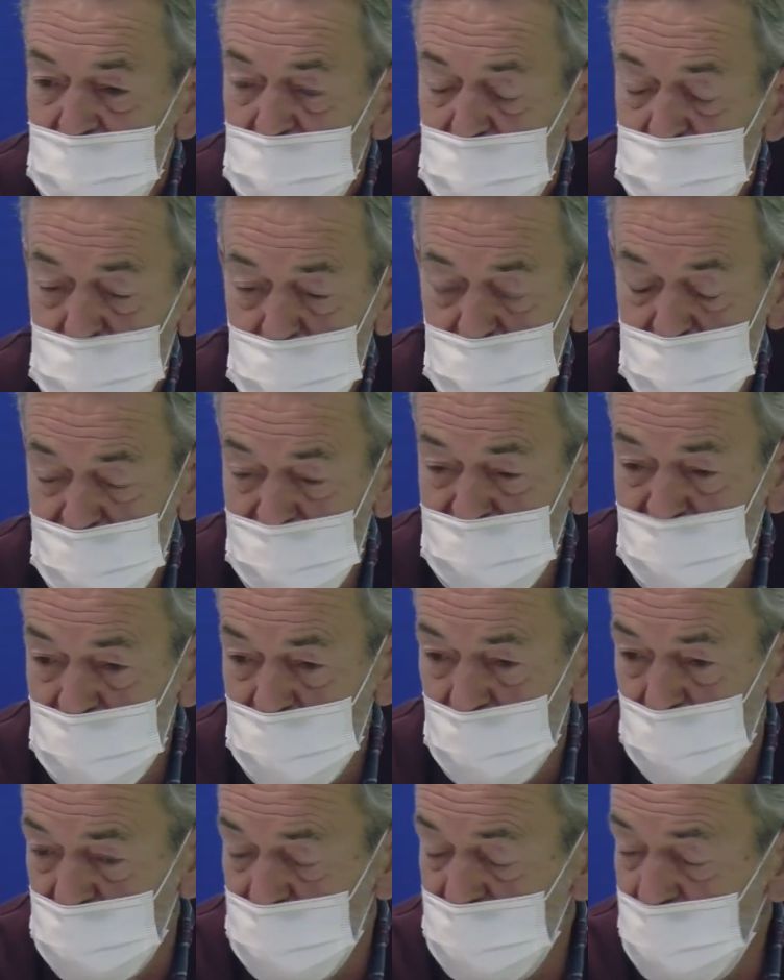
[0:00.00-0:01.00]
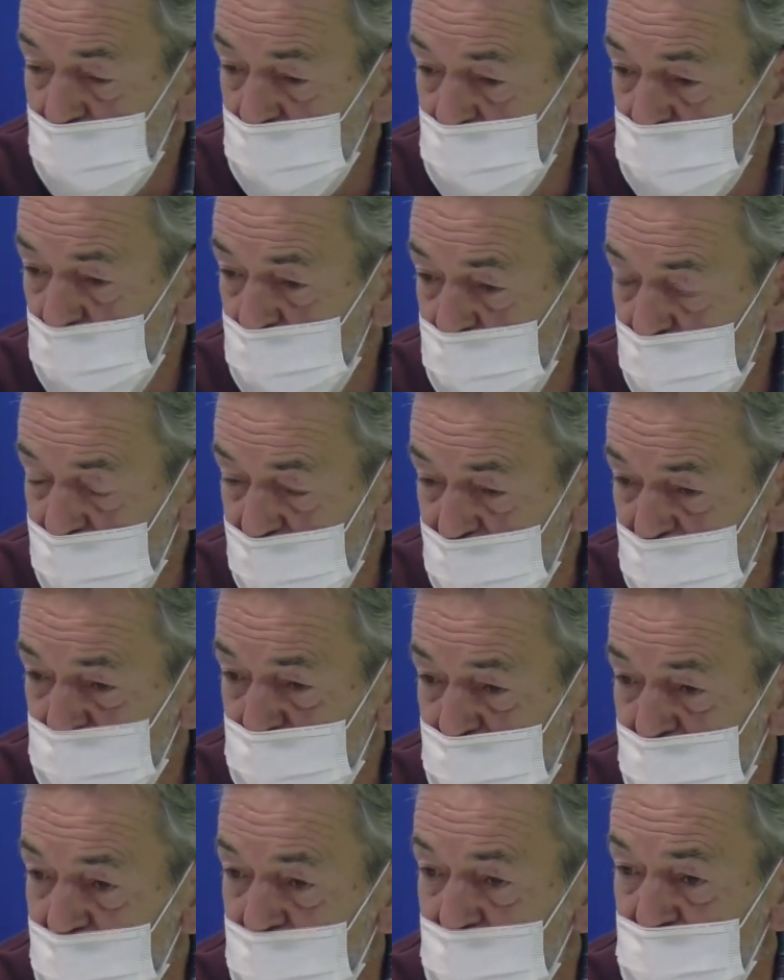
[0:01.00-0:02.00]
Pero ya han salido dos escritos oficiales
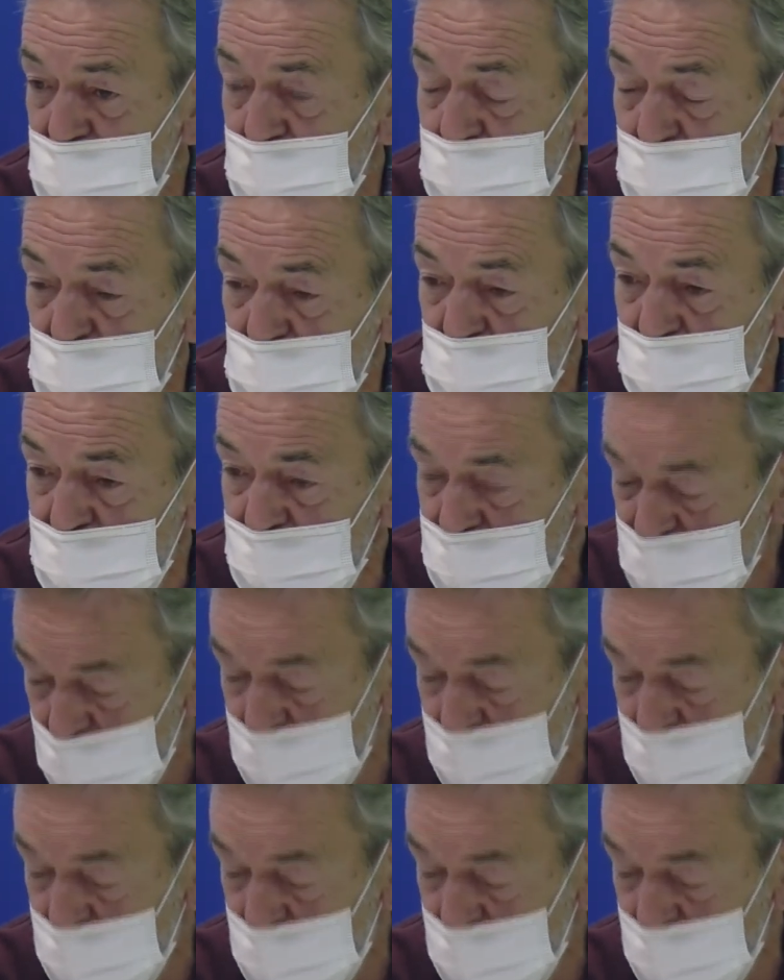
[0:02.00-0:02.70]
para que se, se